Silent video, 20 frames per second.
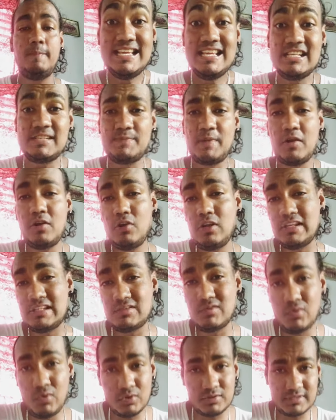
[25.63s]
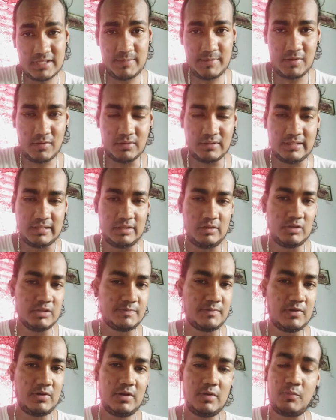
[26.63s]
Espero les guste mi contenido,
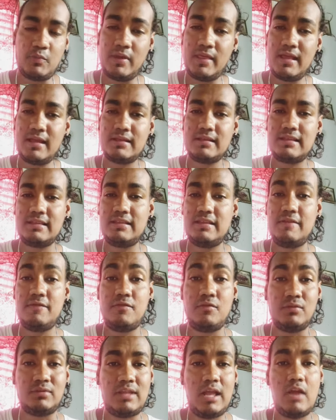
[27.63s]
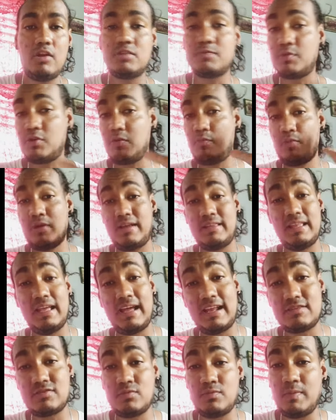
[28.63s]
espero puedan disfrutarlo, espero puedan
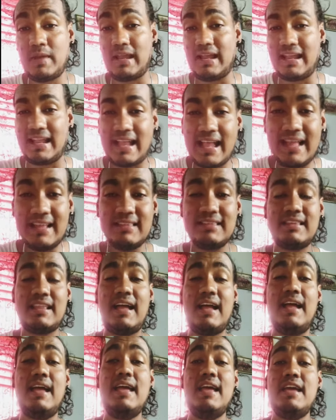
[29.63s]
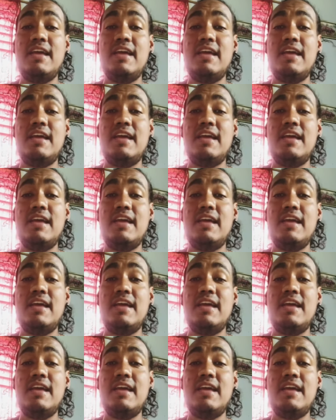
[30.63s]
dejar su me encanta,